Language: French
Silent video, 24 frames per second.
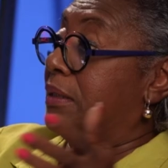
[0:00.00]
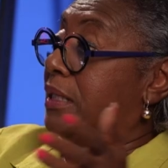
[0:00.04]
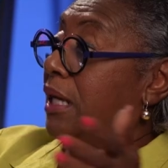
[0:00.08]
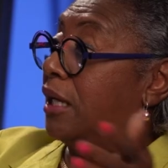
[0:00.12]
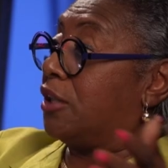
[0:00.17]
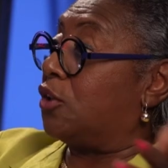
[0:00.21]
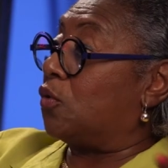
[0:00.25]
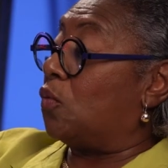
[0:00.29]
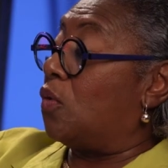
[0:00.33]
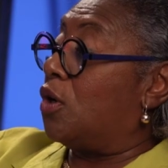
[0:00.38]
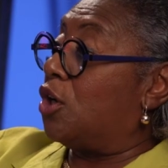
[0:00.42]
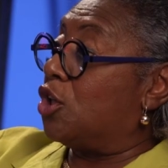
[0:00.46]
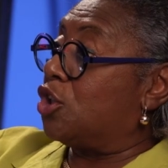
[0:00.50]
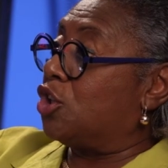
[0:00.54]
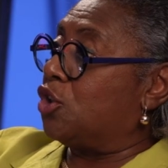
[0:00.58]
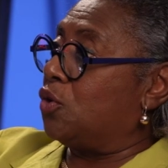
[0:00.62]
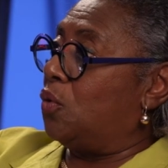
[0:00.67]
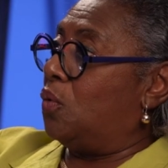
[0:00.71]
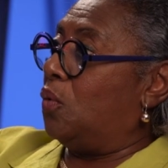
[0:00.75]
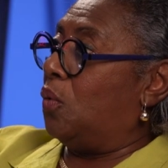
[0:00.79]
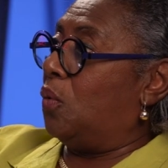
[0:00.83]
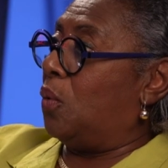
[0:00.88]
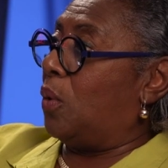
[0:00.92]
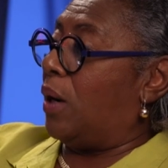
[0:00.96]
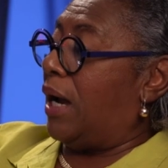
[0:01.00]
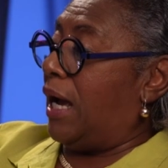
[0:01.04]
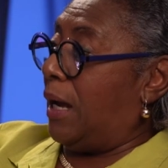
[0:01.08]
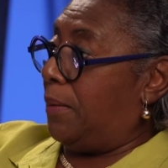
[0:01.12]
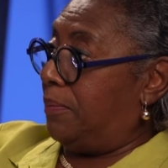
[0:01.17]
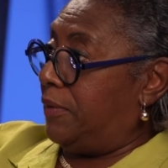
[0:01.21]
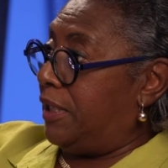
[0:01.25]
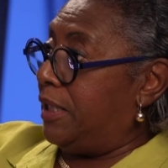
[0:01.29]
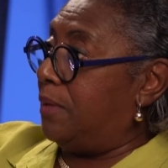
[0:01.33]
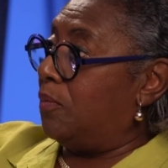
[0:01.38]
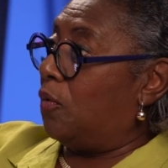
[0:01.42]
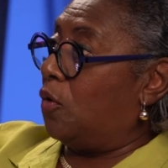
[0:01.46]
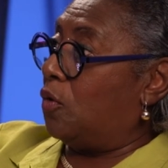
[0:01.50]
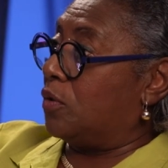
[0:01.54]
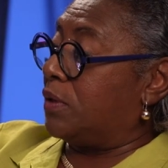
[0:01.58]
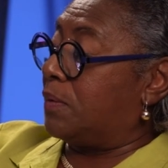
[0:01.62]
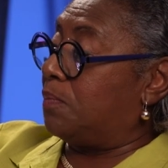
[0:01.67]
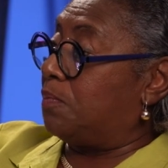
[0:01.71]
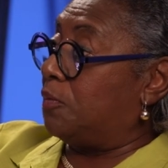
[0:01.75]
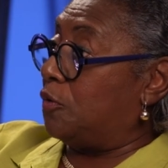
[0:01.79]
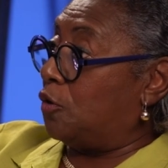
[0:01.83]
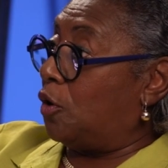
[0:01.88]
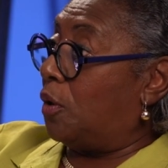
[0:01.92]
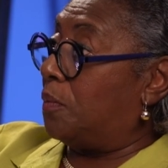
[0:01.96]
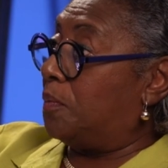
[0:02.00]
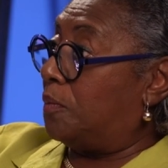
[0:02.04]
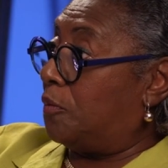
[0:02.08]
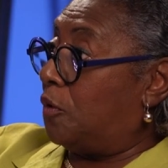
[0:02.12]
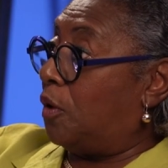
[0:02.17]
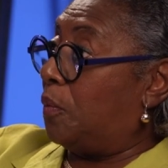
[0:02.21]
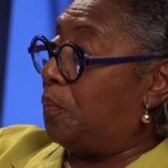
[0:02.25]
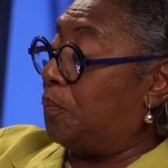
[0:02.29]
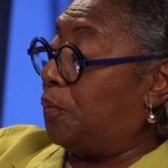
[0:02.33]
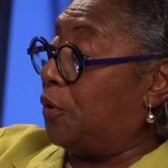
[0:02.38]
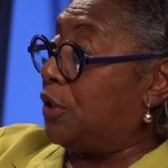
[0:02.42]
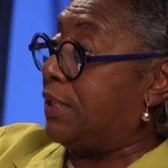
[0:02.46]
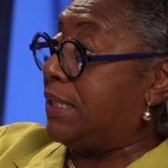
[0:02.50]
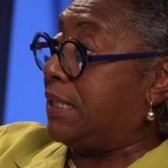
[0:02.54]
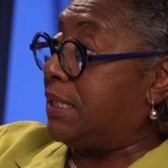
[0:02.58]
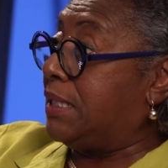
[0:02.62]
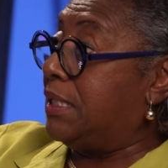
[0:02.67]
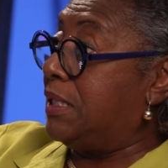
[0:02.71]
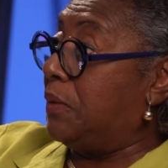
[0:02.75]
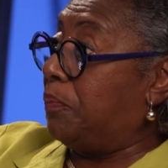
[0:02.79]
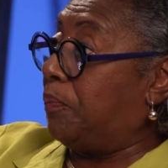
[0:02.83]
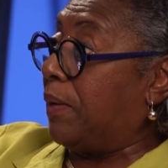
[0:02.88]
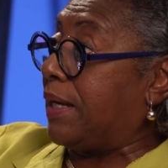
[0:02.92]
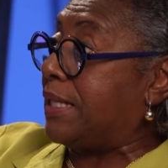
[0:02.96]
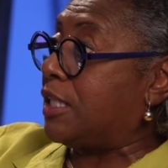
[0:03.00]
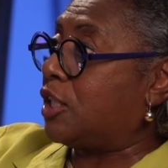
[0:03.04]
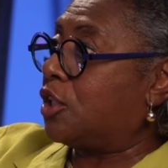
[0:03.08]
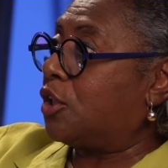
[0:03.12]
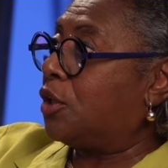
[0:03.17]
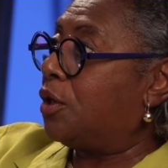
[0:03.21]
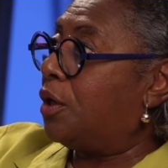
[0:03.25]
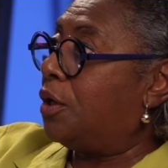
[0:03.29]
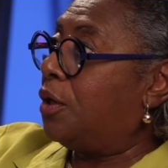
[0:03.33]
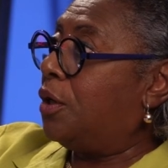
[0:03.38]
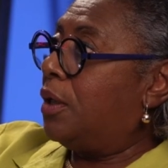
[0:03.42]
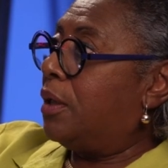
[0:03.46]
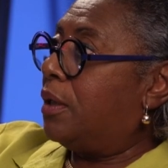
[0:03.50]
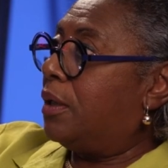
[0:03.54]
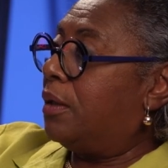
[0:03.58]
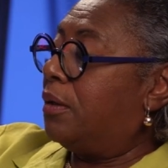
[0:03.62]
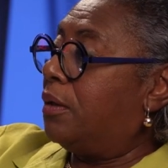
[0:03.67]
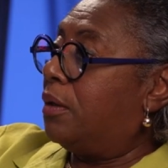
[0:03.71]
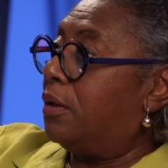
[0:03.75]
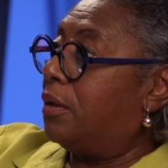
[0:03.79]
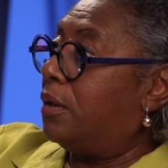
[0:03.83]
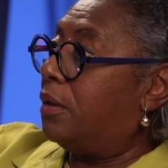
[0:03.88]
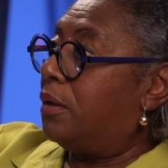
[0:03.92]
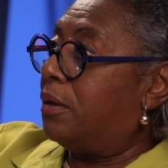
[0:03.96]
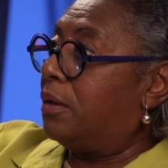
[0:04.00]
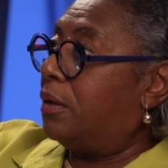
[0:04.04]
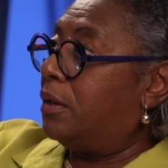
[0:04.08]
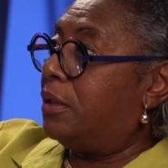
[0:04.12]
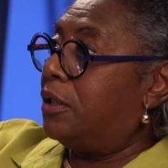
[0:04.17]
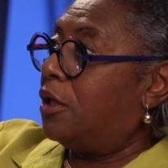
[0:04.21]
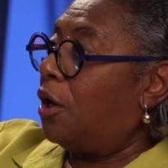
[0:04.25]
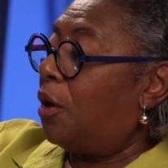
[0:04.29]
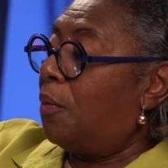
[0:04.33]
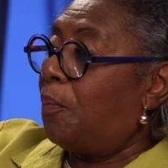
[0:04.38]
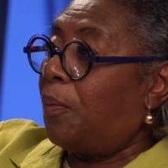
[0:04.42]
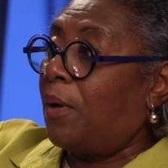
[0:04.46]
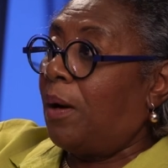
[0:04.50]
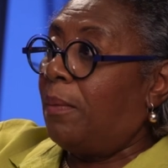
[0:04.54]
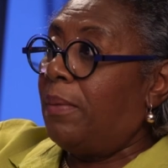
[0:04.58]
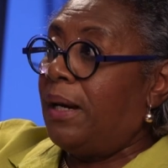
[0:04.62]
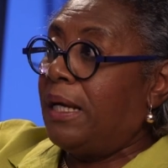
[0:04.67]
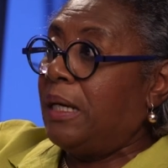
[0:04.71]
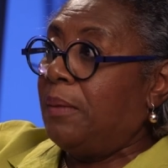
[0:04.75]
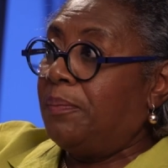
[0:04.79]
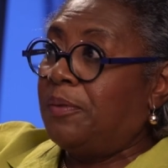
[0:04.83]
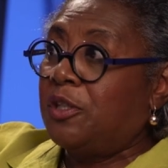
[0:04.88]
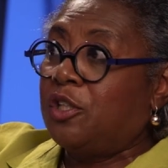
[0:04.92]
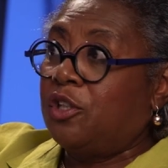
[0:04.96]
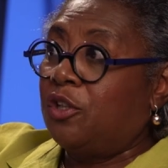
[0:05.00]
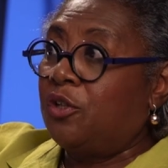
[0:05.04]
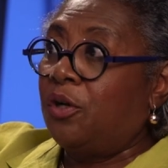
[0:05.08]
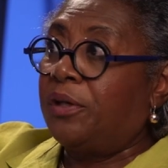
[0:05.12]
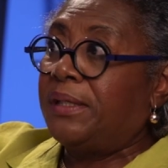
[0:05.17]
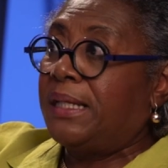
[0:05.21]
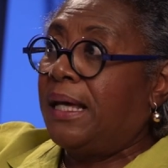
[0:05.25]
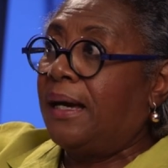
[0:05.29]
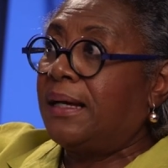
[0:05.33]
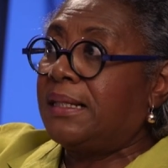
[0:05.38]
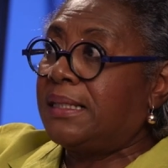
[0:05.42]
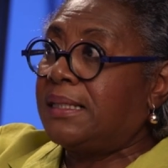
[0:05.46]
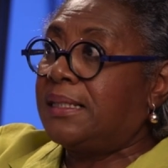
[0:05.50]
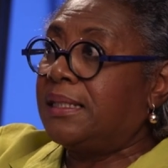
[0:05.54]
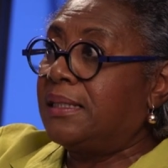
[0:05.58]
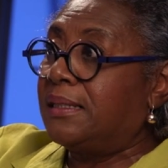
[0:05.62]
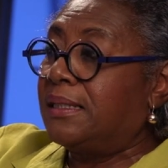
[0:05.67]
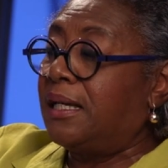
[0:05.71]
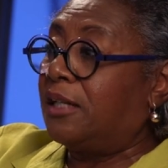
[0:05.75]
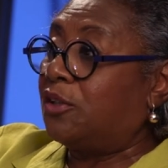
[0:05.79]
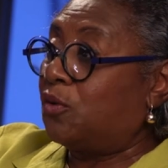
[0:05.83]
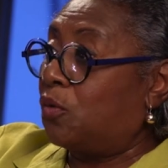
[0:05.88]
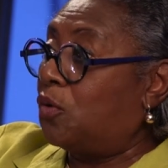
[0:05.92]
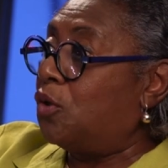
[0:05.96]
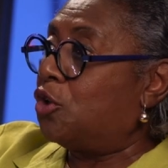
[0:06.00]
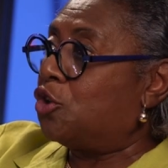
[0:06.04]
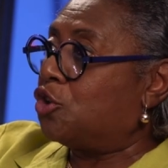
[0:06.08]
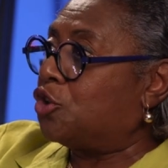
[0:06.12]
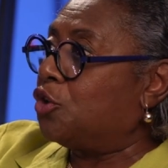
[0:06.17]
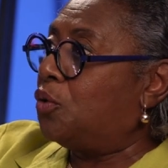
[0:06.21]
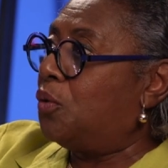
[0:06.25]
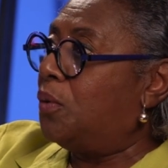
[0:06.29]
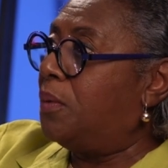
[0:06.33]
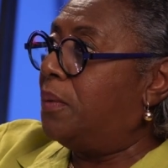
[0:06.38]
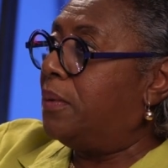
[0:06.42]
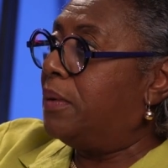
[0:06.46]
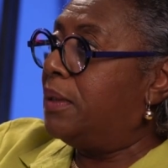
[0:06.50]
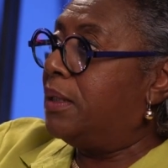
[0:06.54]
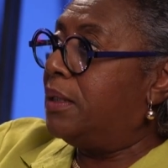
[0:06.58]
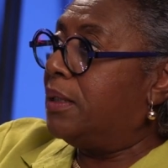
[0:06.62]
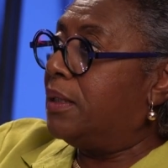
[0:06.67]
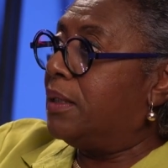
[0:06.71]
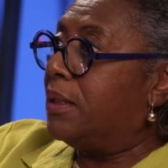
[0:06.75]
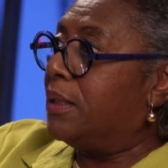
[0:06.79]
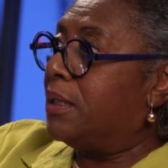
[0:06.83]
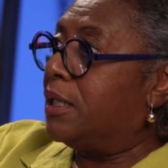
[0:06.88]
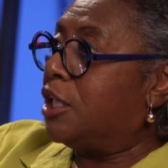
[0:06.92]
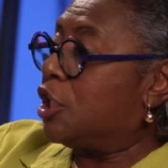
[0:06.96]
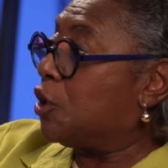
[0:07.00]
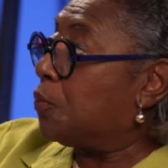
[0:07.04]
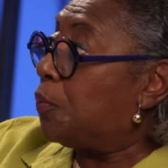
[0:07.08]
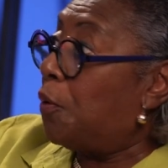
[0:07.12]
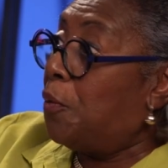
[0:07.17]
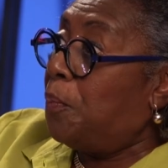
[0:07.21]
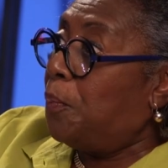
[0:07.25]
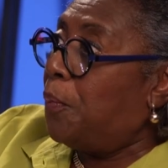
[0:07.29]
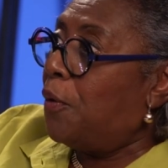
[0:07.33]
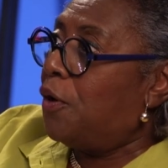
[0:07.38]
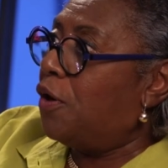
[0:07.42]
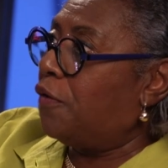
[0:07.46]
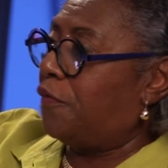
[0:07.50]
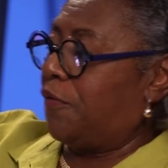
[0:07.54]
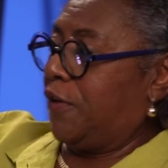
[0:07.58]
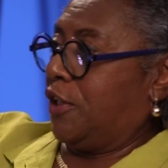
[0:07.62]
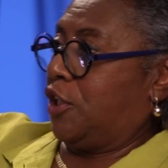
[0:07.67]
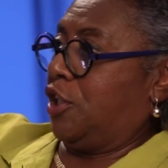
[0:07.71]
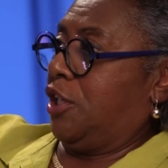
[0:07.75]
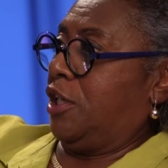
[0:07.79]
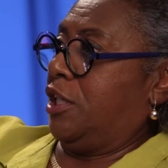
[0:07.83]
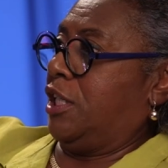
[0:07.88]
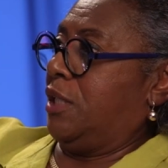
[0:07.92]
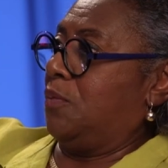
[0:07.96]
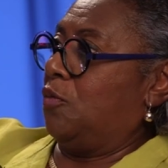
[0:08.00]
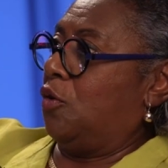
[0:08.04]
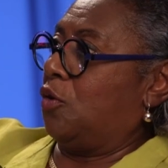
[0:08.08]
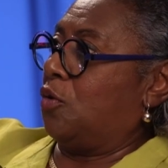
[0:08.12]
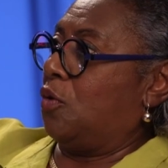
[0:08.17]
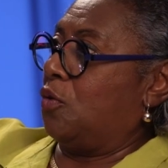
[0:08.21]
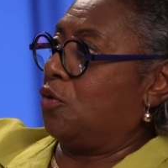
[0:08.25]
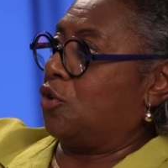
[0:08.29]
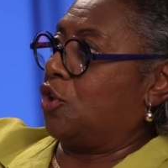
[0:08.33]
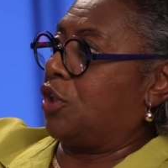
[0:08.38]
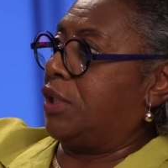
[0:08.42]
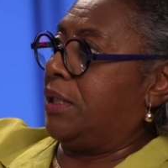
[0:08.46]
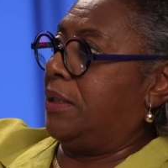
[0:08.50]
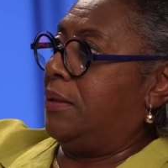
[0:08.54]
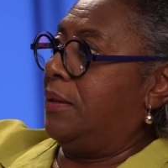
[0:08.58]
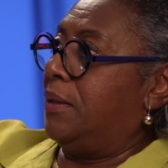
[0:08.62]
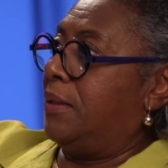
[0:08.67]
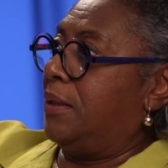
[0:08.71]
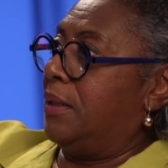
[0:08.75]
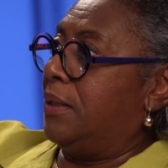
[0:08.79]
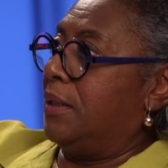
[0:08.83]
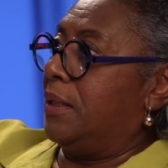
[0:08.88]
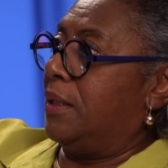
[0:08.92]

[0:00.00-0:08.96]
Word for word: dans trois jours, amener mon, mon petit parce que euh, il y a un problème puis j'ai eu un dentiste dans trois jours, je peux pas faire changer mon congé.